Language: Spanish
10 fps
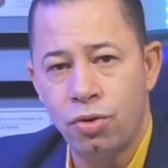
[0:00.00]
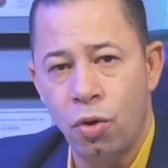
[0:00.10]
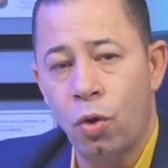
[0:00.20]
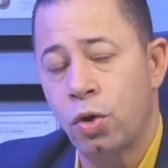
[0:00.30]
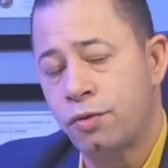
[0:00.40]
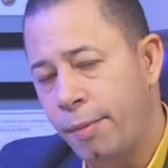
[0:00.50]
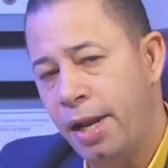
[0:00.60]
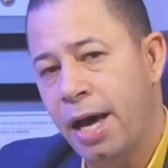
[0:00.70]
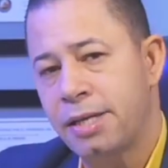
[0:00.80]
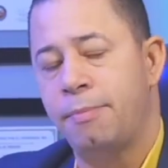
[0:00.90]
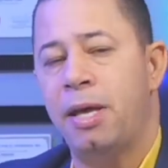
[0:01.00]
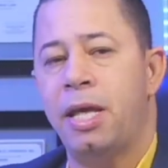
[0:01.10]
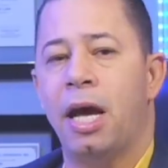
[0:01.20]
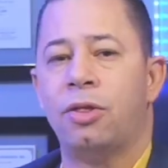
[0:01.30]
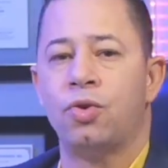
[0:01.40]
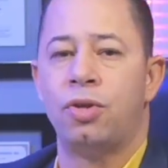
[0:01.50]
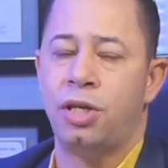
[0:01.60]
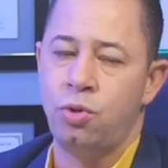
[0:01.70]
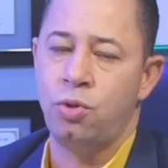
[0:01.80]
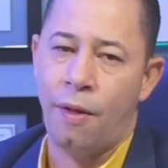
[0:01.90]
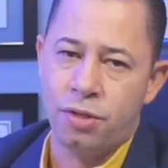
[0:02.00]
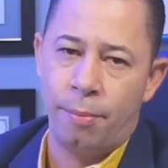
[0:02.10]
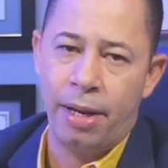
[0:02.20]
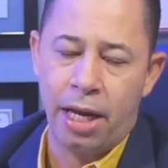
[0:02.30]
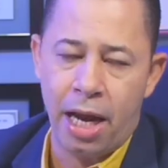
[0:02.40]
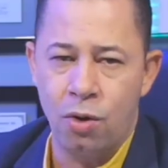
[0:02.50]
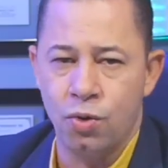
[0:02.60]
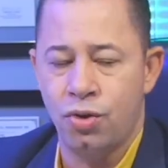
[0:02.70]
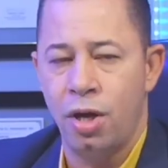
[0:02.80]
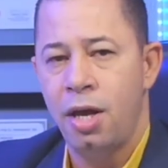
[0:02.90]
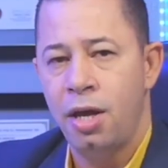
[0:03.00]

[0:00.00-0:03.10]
son los familiares inmediatos de ciudadanos americanos.